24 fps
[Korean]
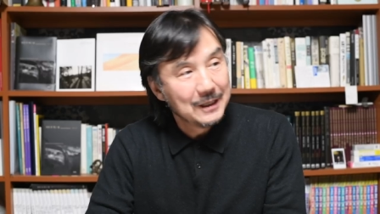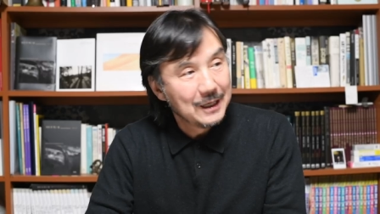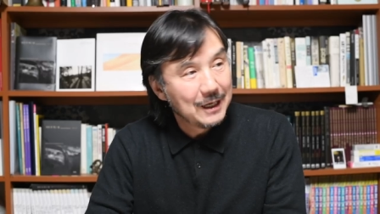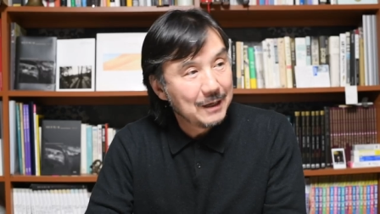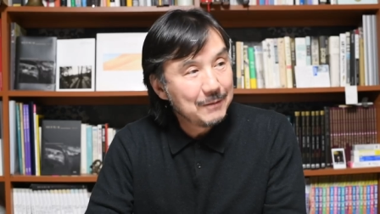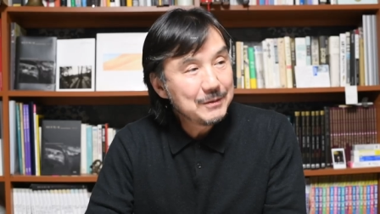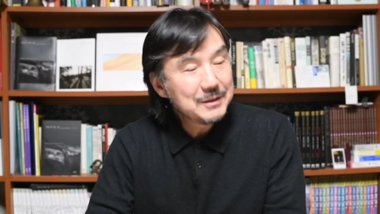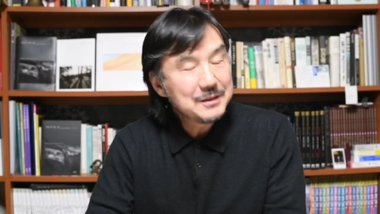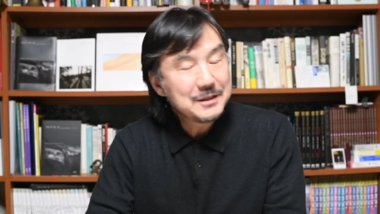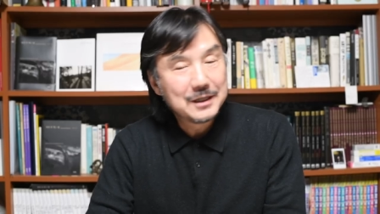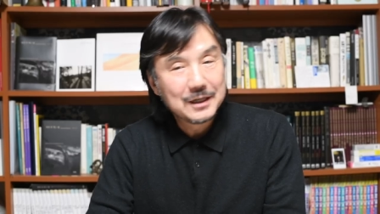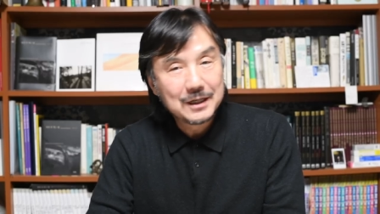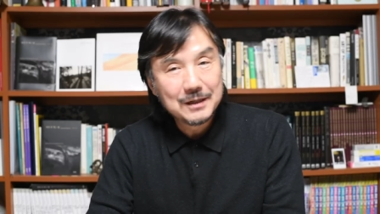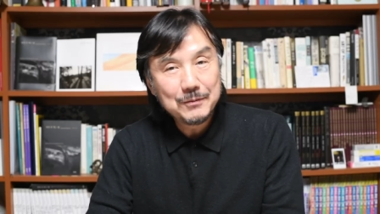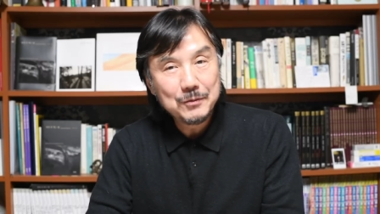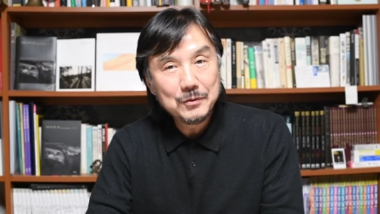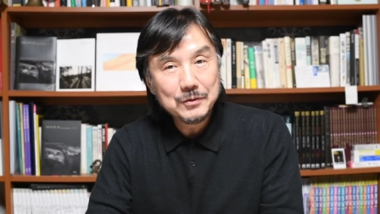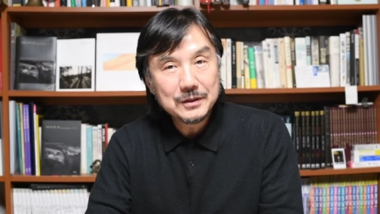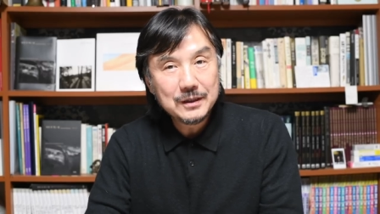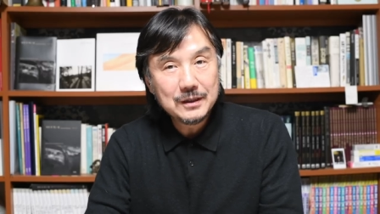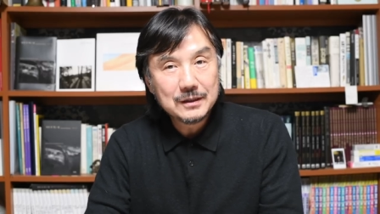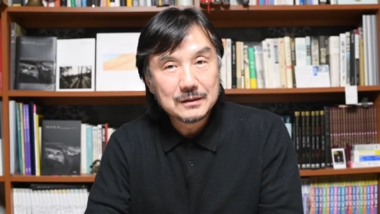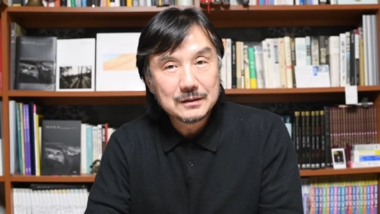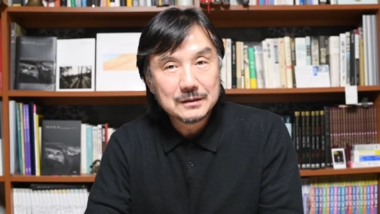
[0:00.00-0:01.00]
아마 제가
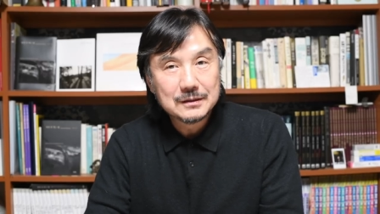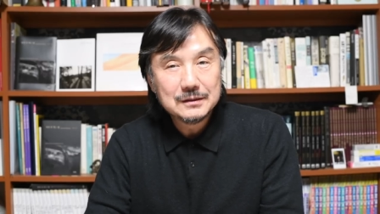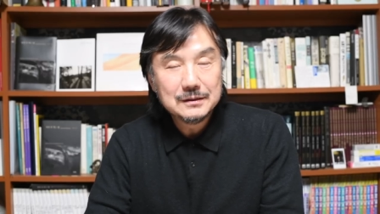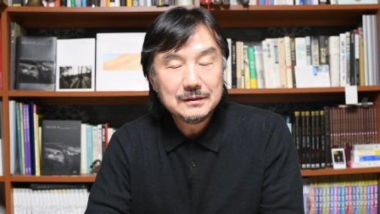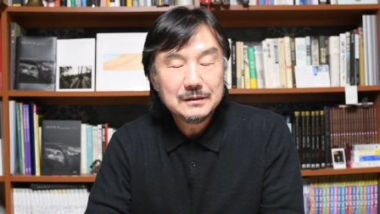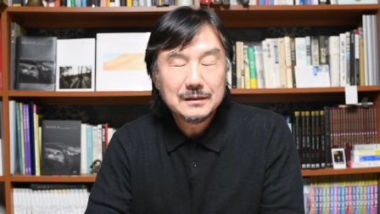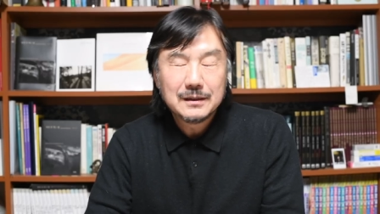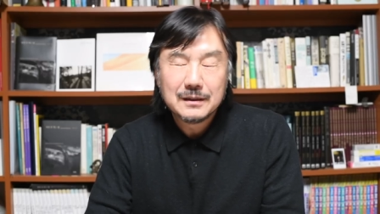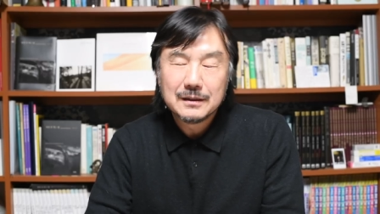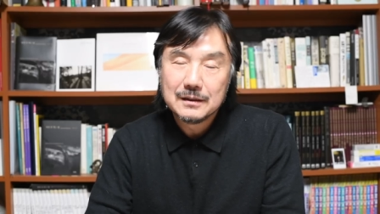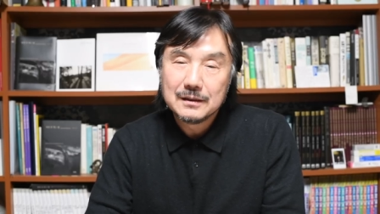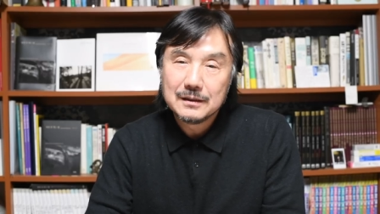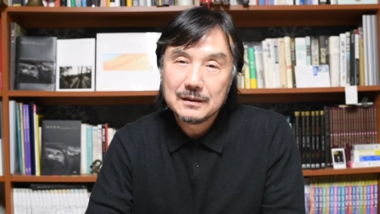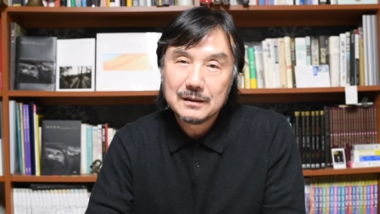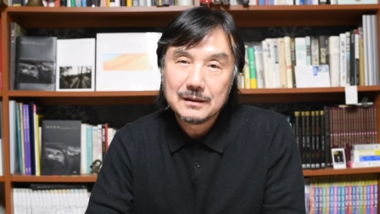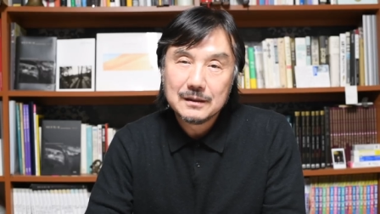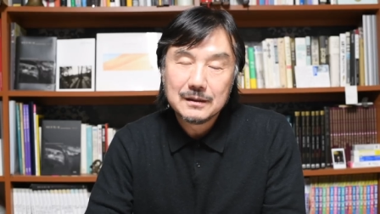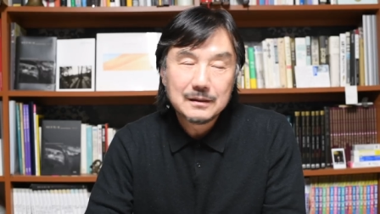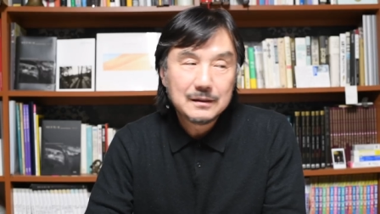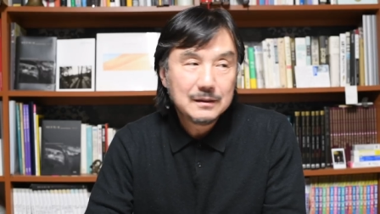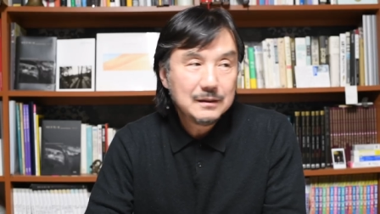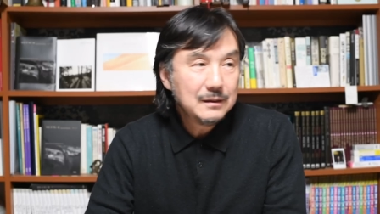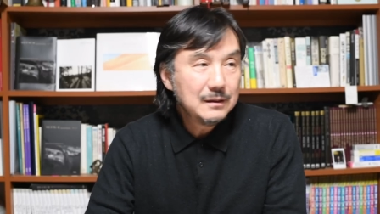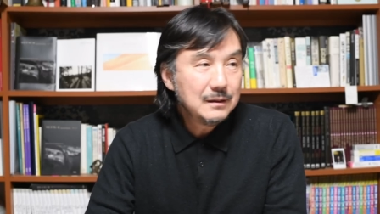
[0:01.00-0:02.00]
볼 때는
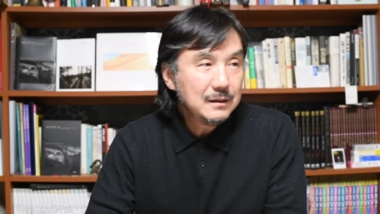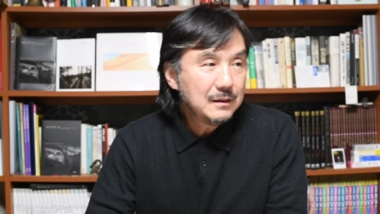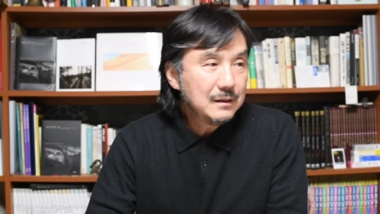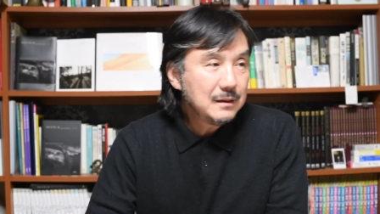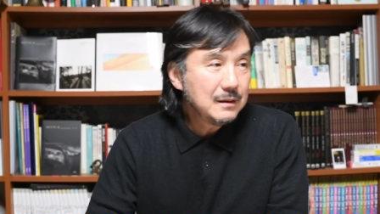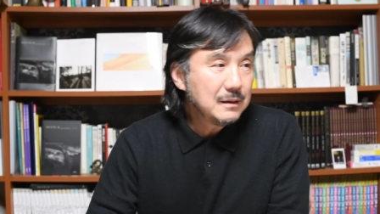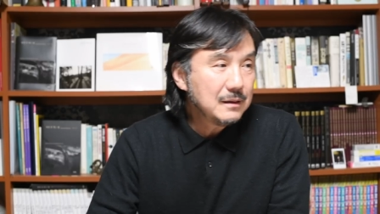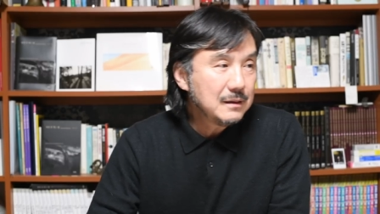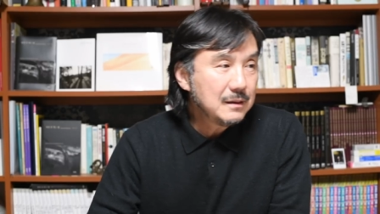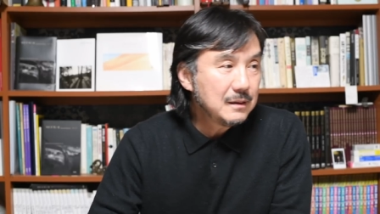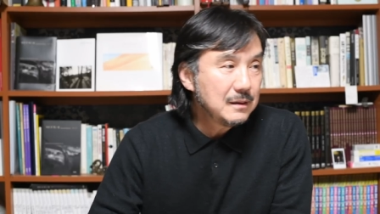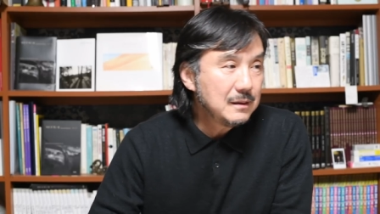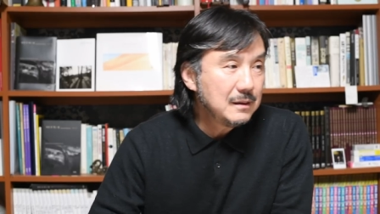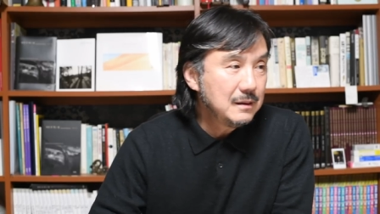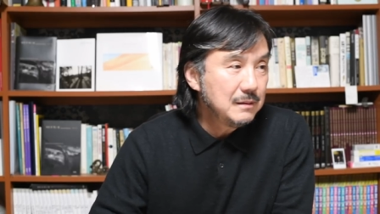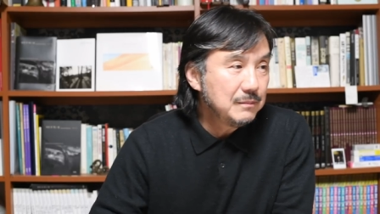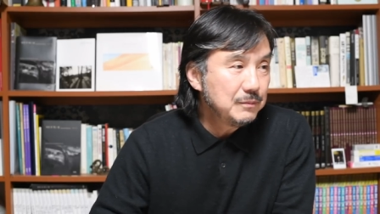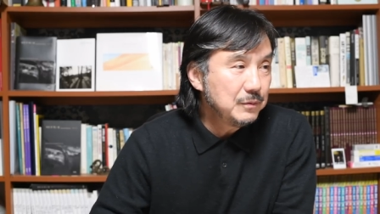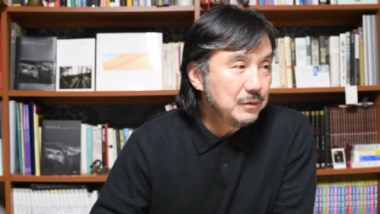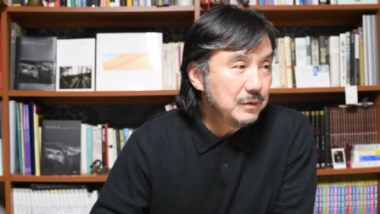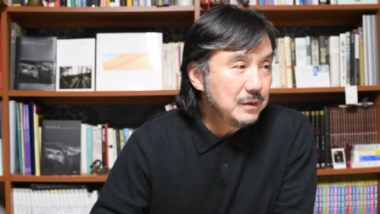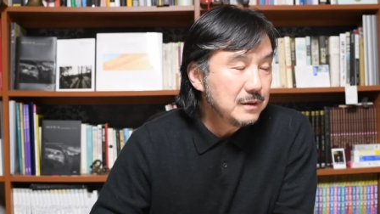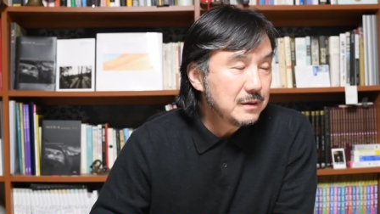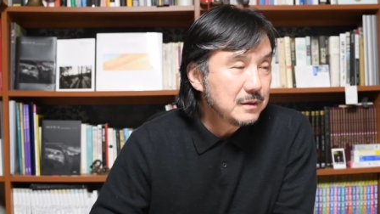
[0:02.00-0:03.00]

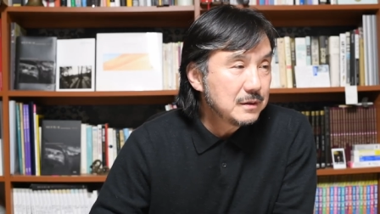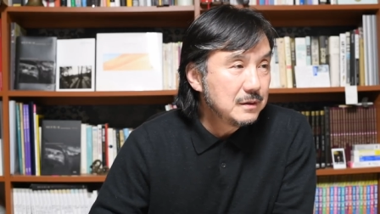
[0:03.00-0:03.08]
이분이